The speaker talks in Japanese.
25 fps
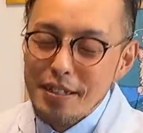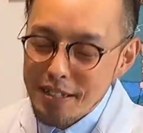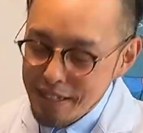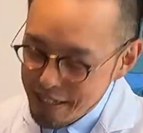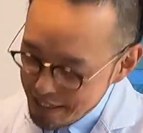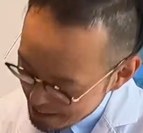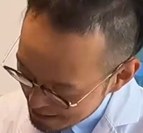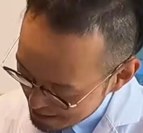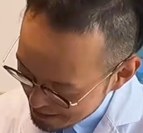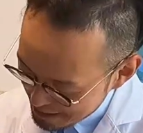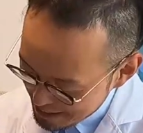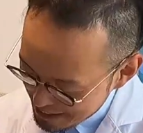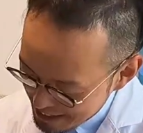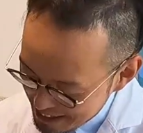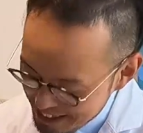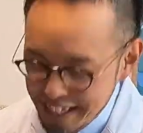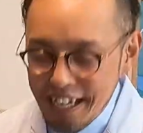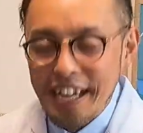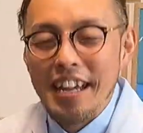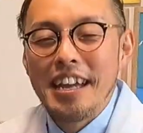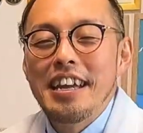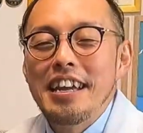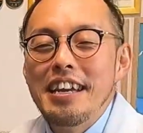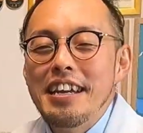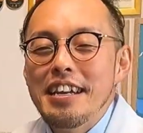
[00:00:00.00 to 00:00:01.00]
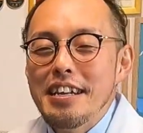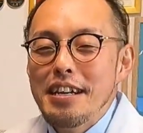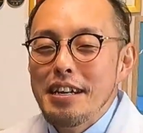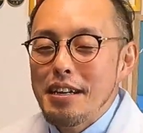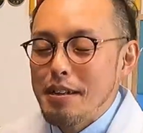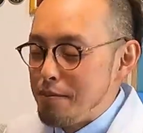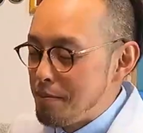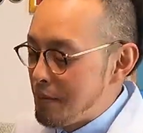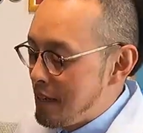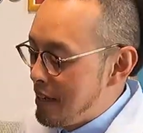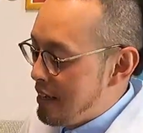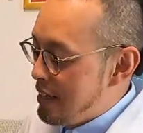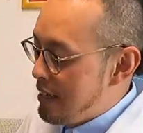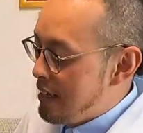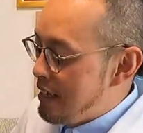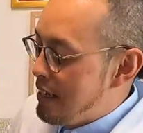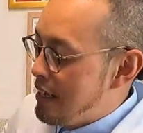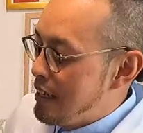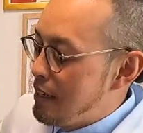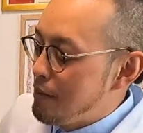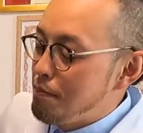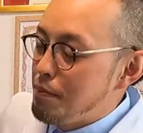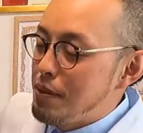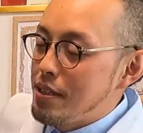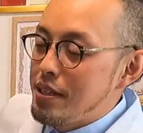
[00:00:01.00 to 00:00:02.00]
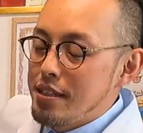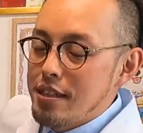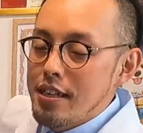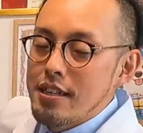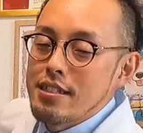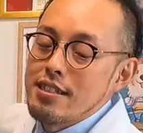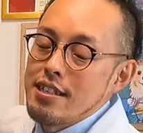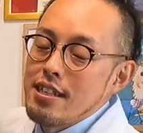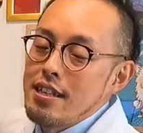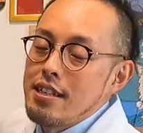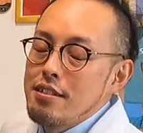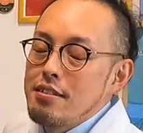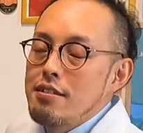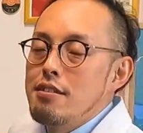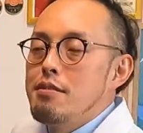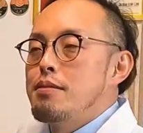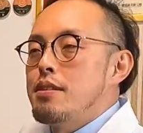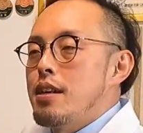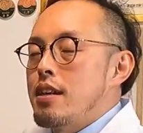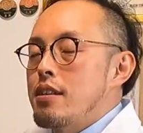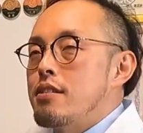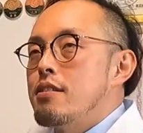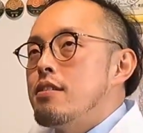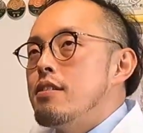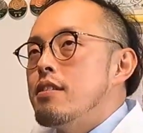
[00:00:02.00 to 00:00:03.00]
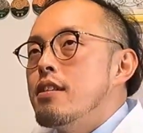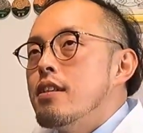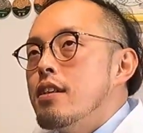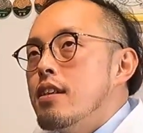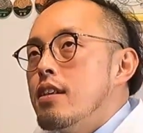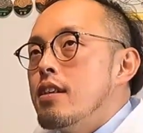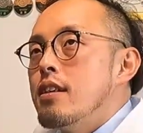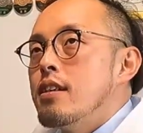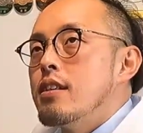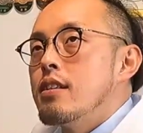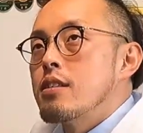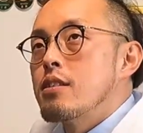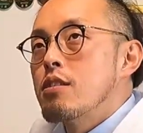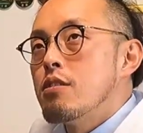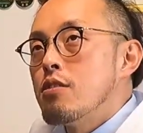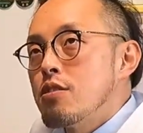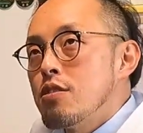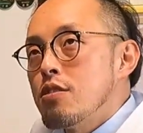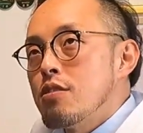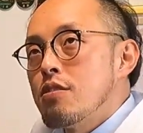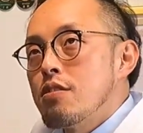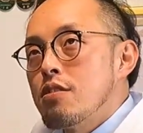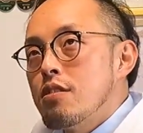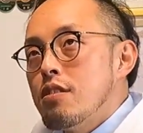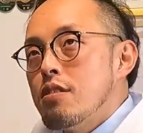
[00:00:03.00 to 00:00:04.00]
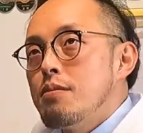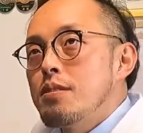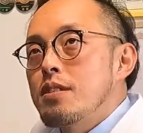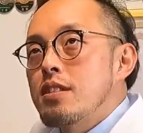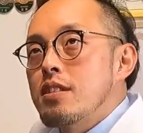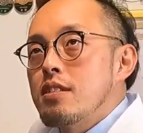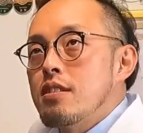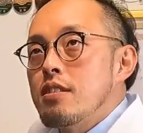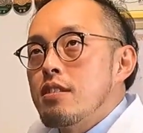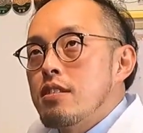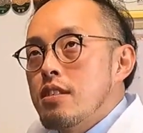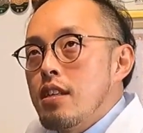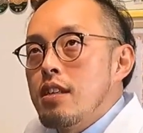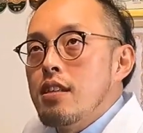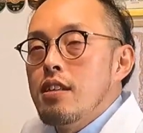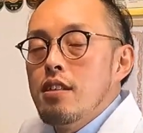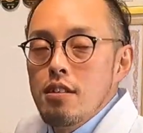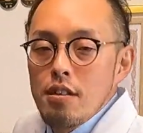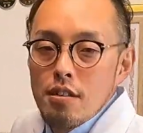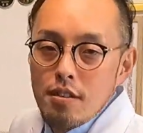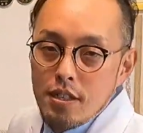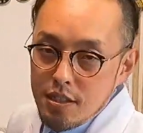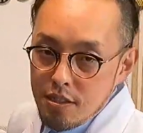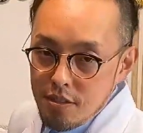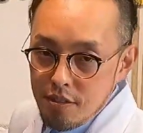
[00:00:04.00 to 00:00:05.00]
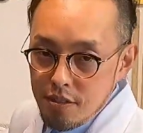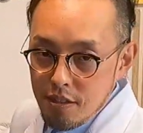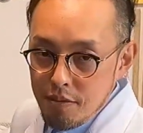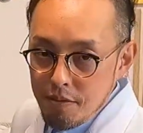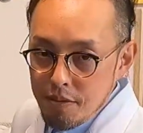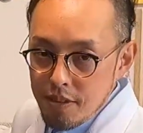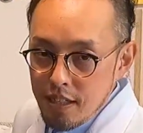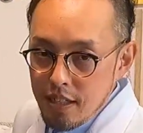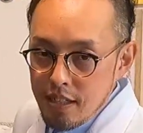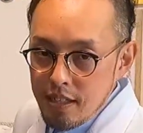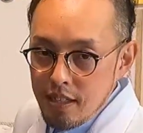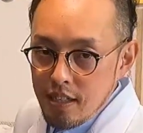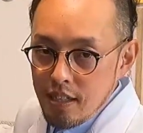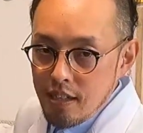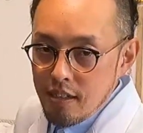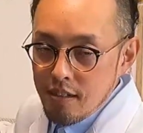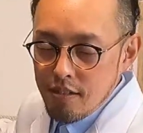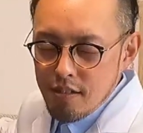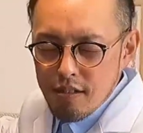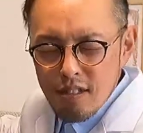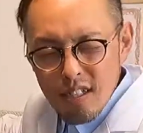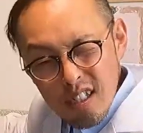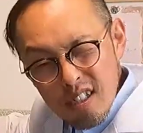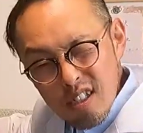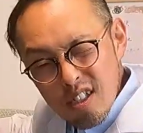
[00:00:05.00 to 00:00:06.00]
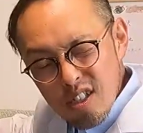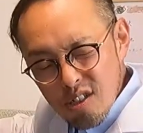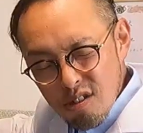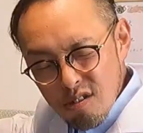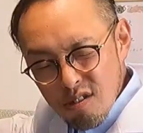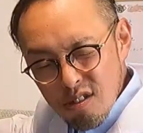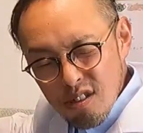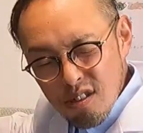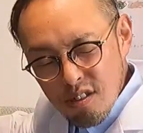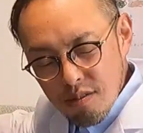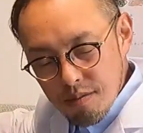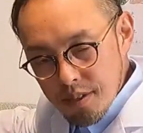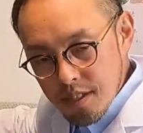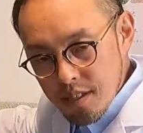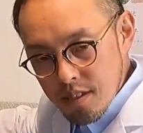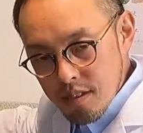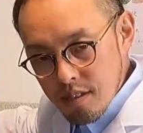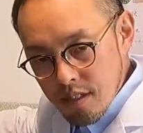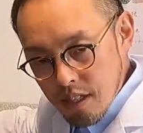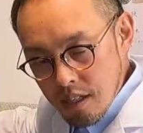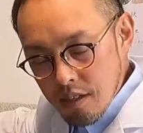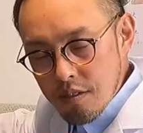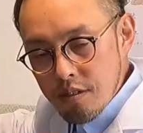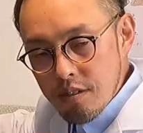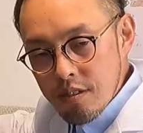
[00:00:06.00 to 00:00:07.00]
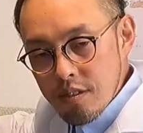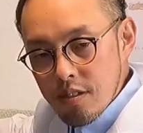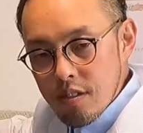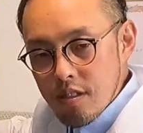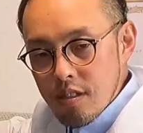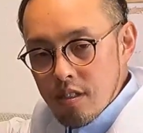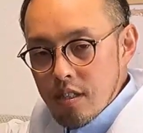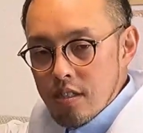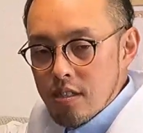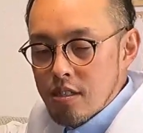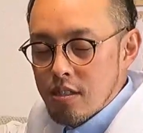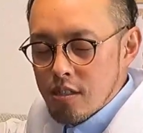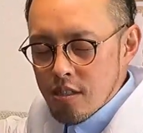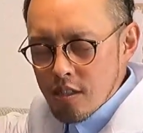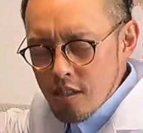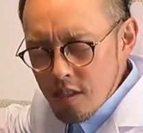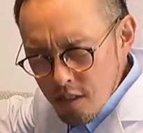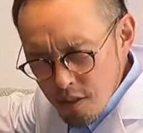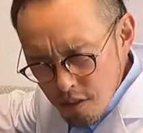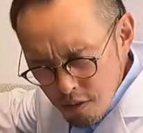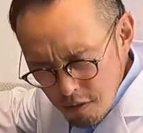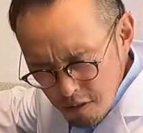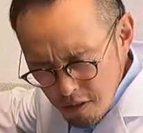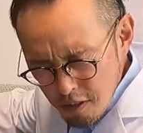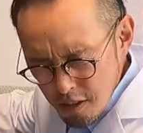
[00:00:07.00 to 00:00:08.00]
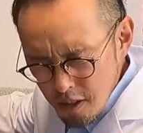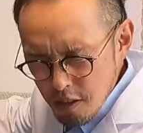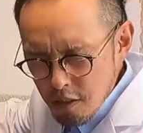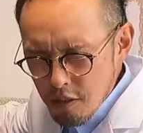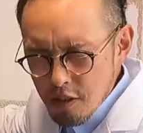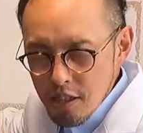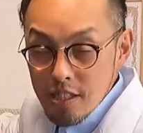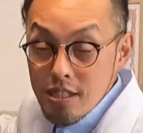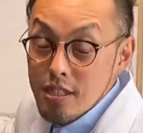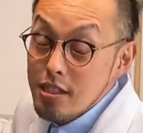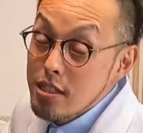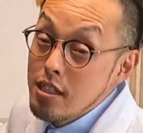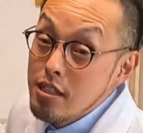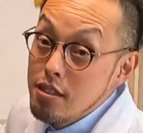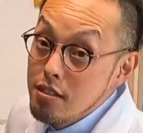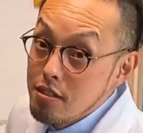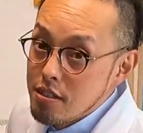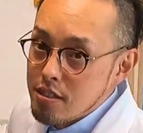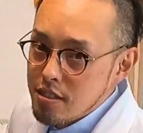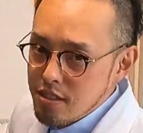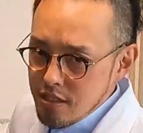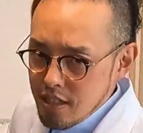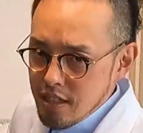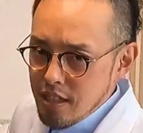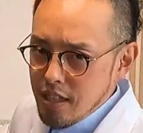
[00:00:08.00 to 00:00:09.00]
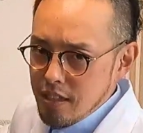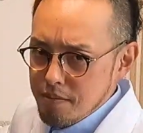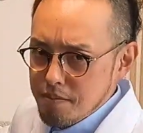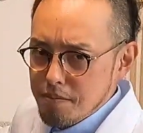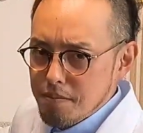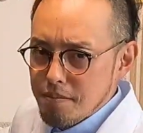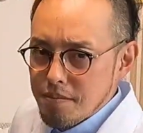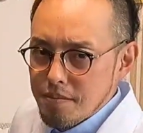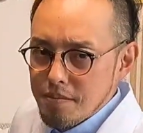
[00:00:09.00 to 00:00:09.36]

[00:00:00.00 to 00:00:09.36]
うーんってまあやっぱり野生動物あの草食動物のね匂いはそうでもないんやけど肉食動物のね糞ってすごく強烈な匂いするから